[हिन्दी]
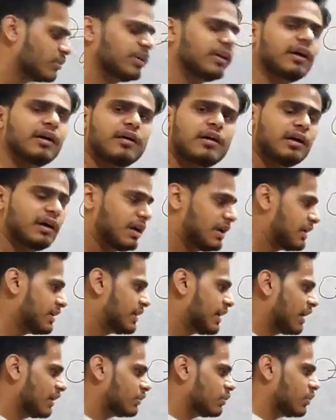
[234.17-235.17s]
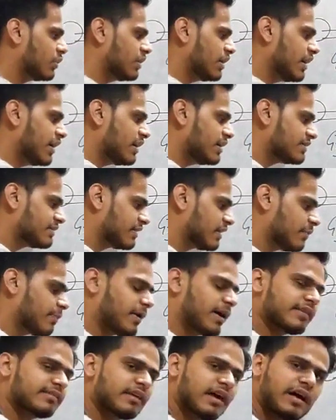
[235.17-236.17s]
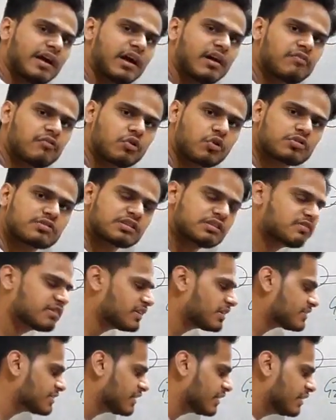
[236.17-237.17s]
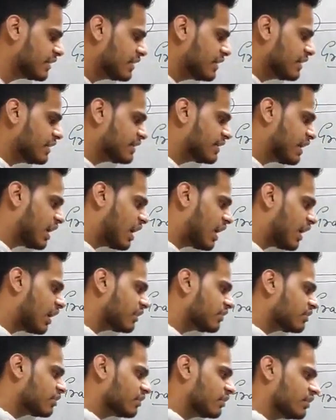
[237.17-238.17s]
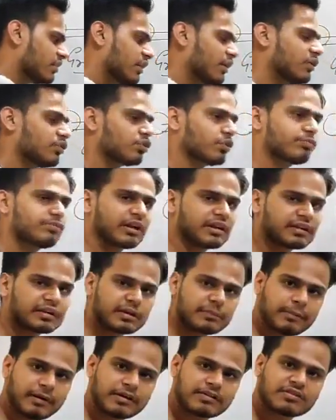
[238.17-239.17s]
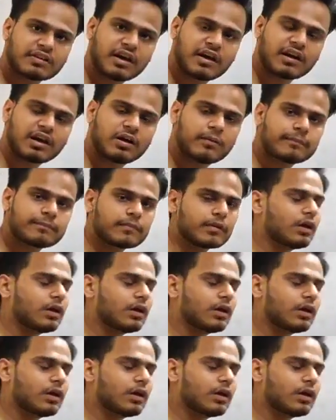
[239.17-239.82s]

ठीक है या तो ये इसके पास आएगा फोर्स की वजह से या अर्थ इस ऑब्जेक्ट के पास जाएगा